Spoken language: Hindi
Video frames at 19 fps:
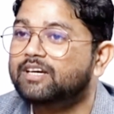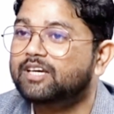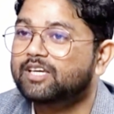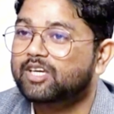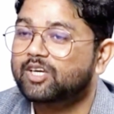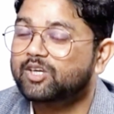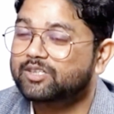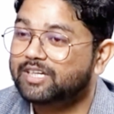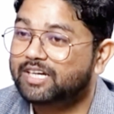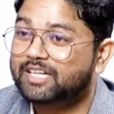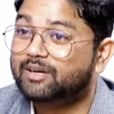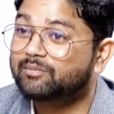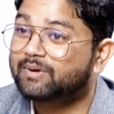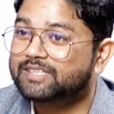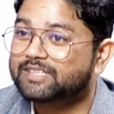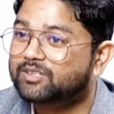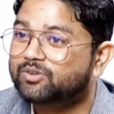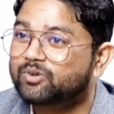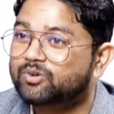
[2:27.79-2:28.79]
कि ज़्यादा
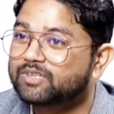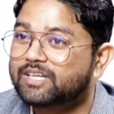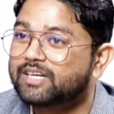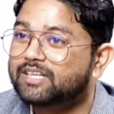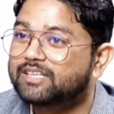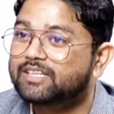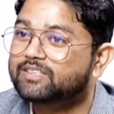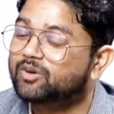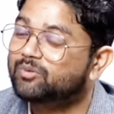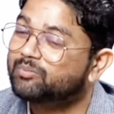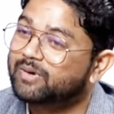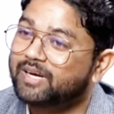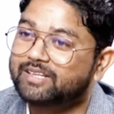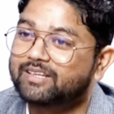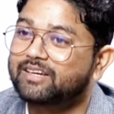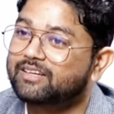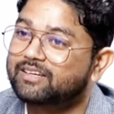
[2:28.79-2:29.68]
पैसे होते नहीं थे सर पैदल